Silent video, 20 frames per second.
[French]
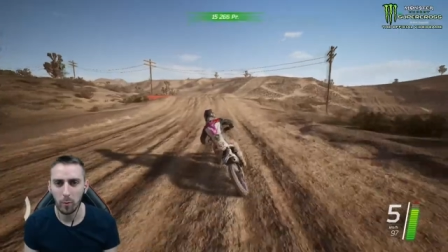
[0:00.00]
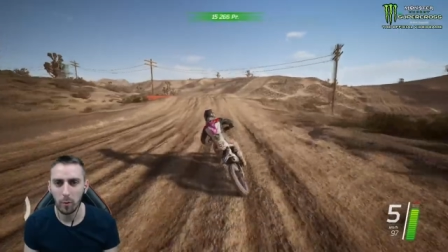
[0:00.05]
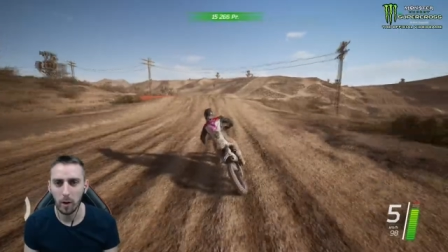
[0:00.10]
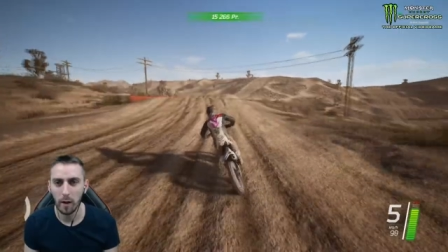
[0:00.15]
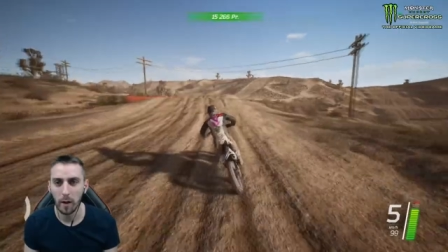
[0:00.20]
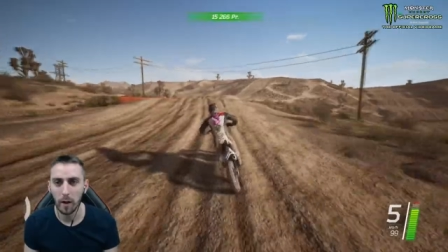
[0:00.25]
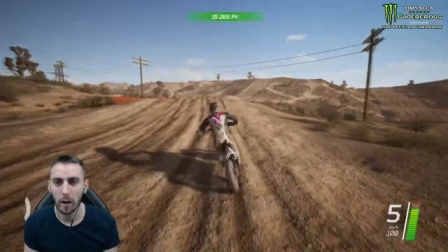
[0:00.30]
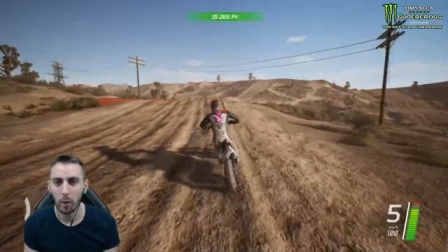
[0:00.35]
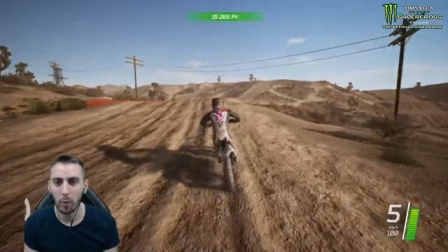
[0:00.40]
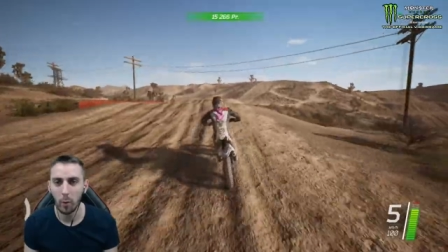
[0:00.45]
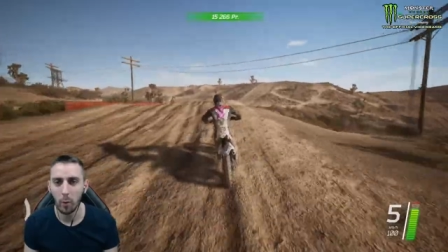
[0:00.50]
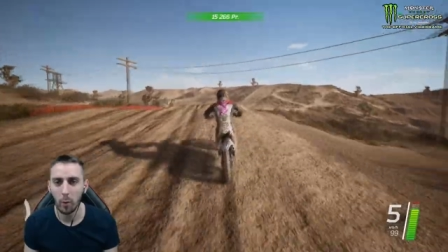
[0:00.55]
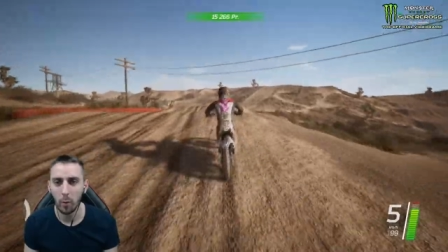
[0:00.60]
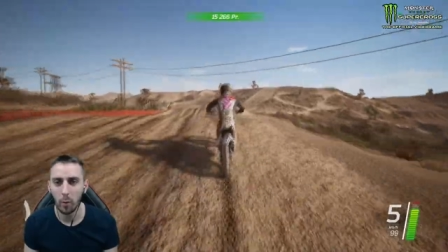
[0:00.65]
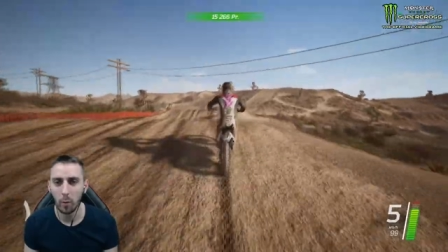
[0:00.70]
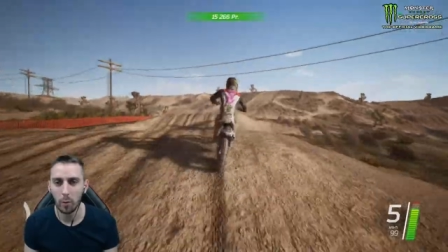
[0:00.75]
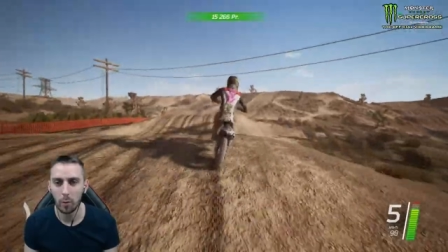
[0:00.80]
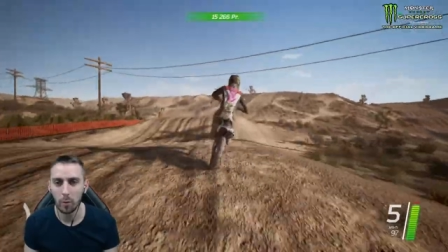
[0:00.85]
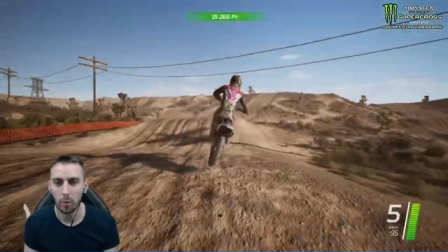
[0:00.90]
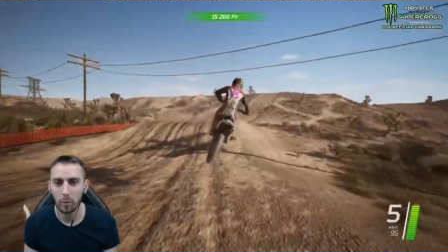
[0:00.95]
Oh, il y a un
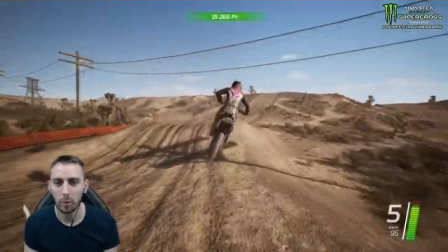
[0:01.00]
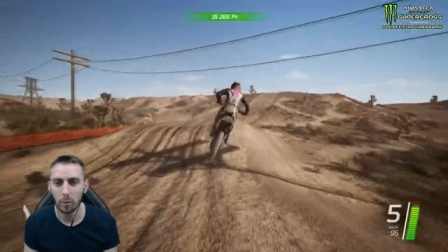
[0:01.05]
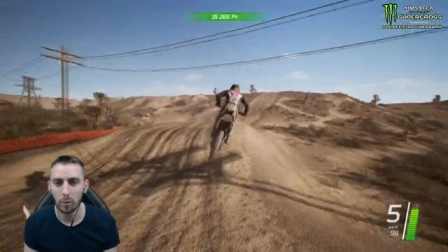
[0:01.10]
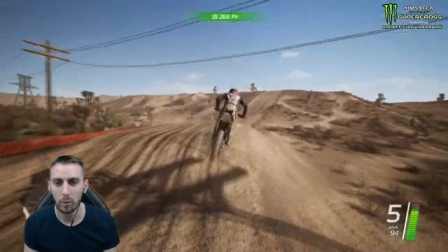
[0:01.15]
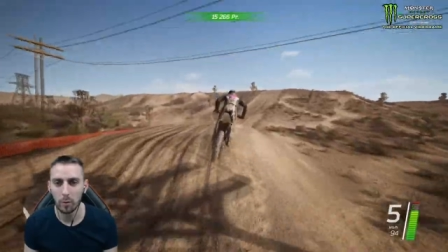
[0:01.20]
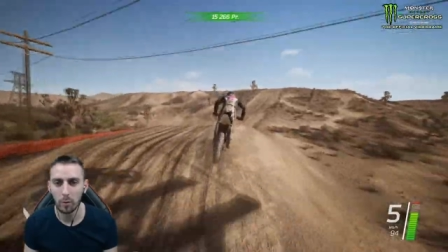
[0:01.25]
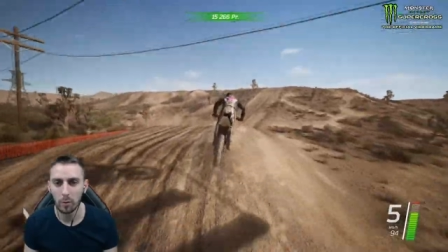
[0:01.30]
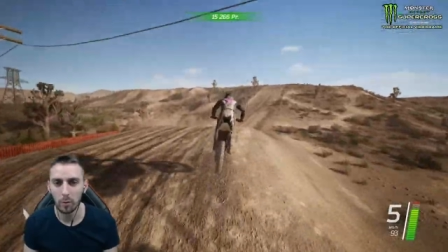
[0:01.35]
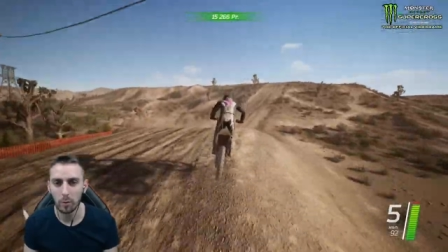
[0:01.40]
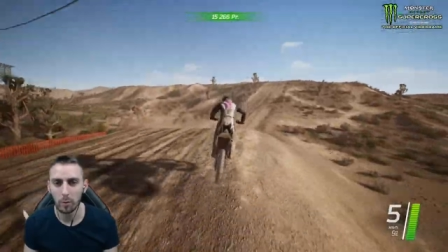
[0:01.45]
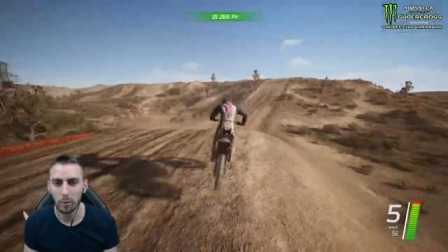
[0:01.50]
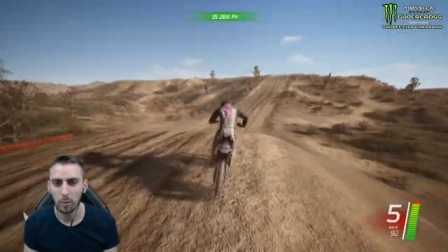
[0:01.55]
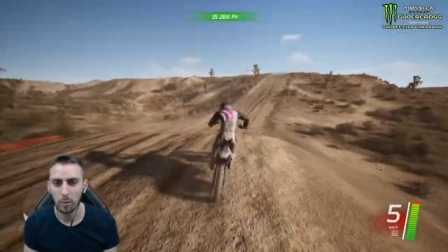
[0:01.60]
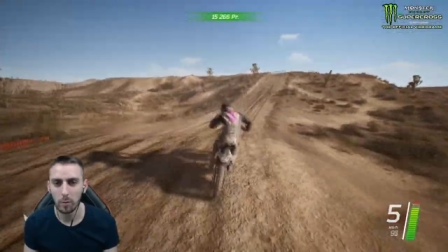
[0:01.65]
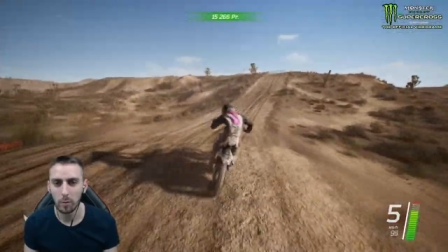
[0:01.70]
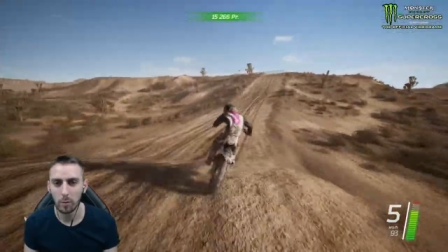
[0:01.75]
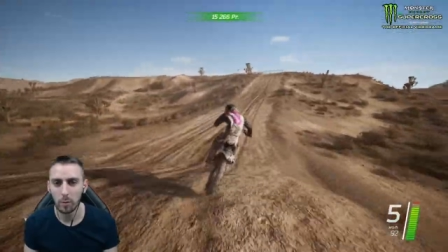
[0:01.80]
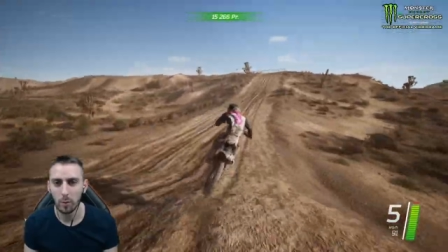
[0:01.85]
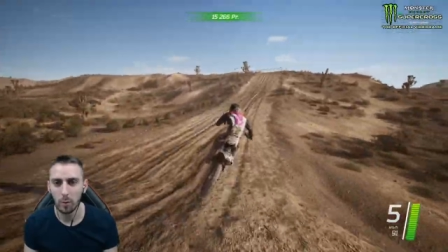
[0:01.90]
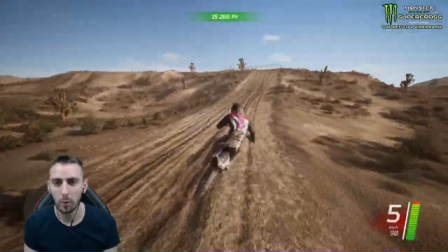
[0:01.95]
gros...
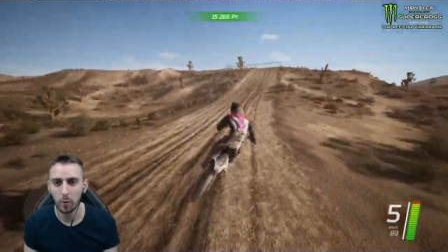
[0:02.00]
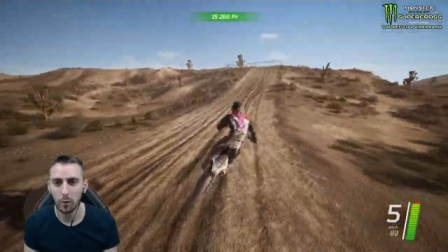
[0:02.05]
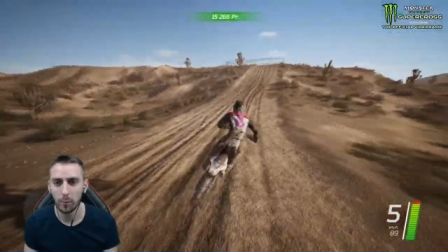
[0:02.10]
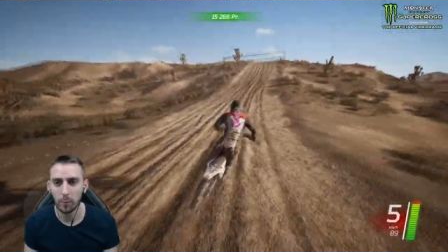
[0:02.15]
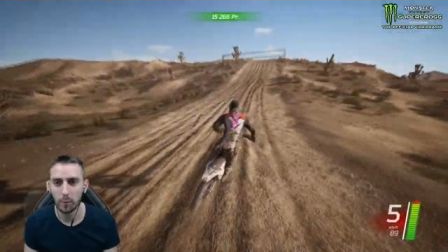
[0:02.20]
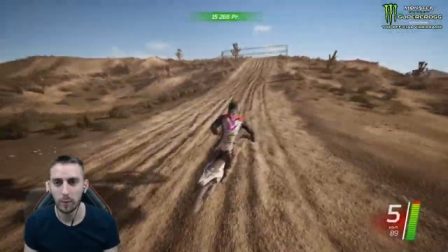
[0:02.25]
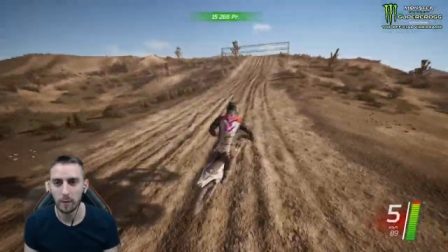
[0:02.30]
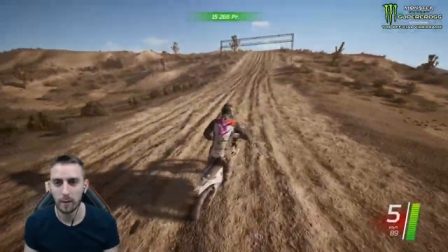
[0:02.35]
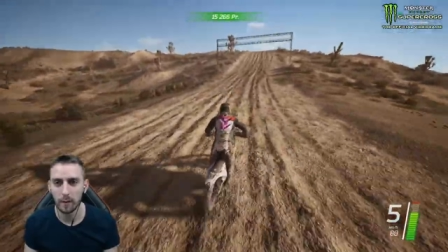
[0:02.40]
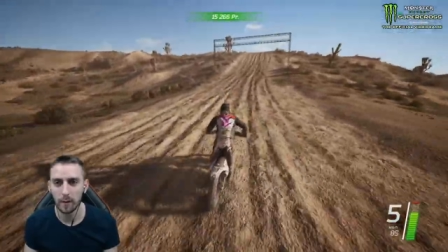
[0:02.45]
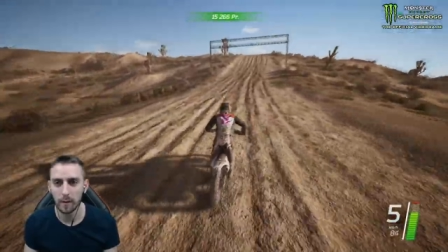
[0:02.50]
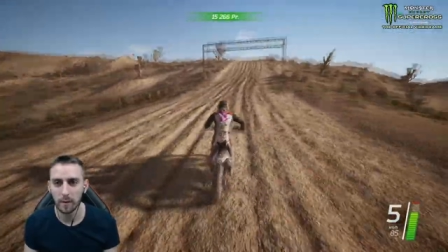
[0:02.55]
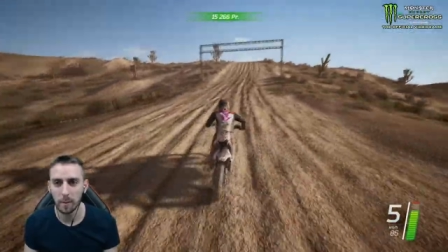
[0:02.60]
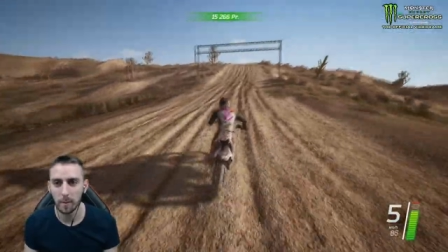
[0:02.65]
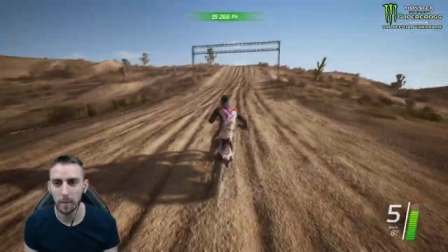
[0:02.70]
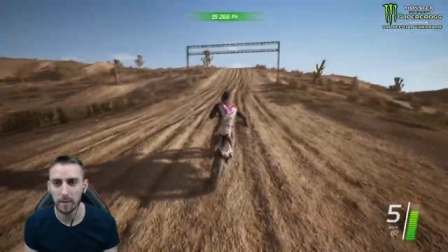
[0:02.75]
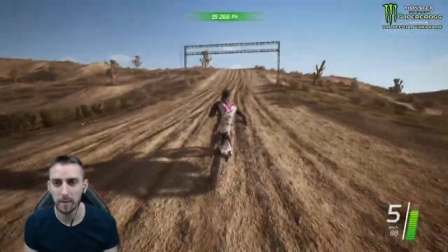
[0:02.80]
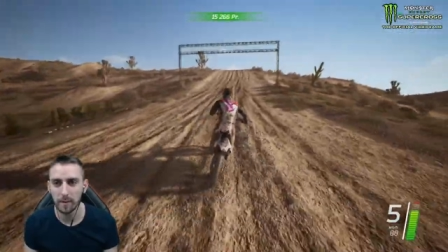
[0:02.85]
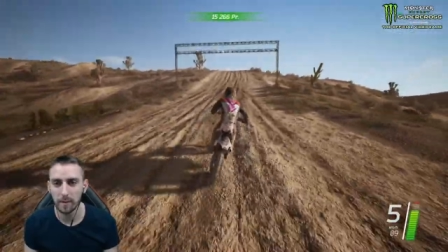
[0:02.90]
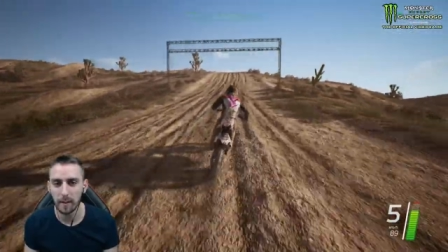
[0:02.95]
Une grosse montée là, je sais
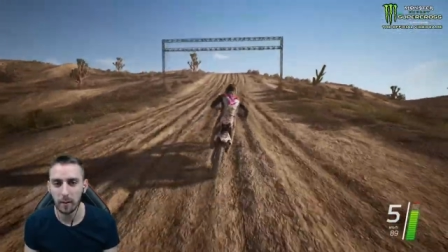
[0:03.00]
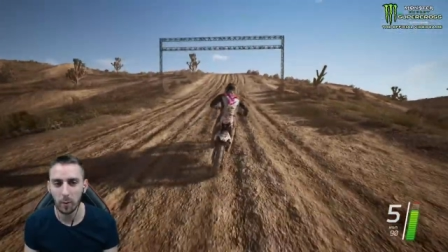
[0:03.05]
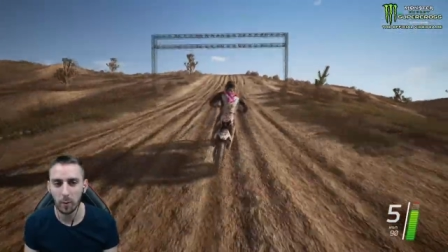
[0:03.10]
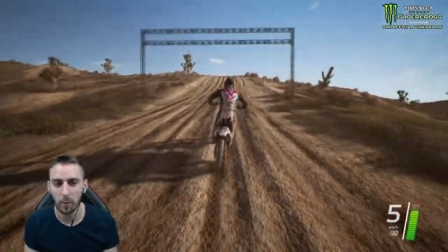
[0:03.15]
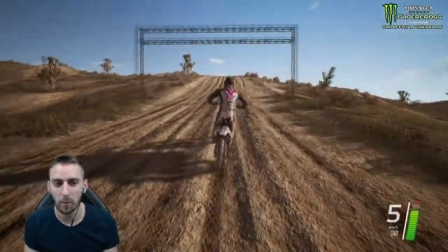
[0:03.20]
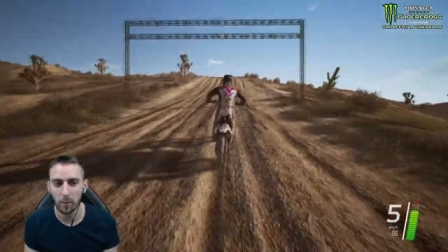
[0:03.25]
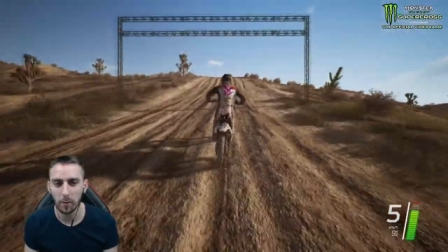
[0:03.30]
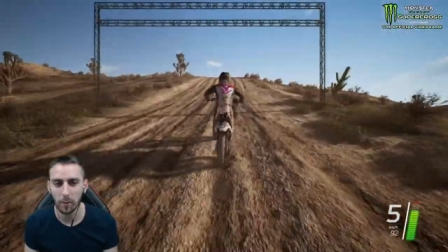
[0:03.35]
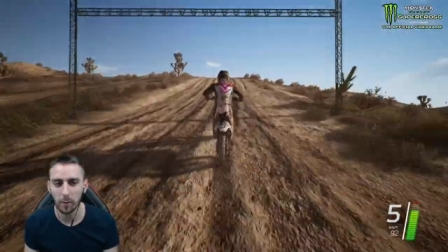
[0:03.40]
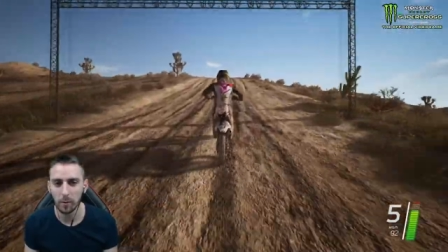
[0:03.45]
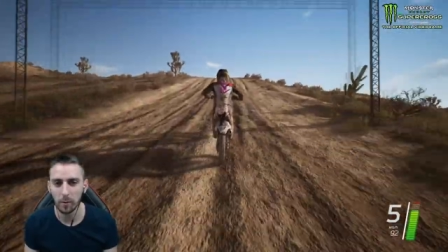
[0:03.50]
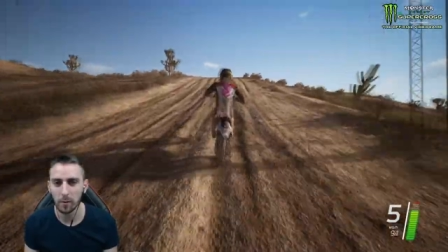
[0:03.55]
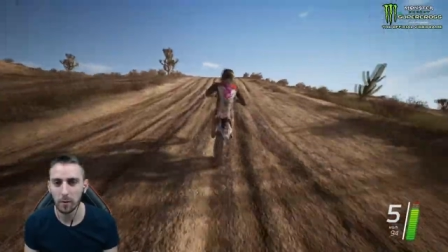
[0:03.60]
pas si c'est un gros saut.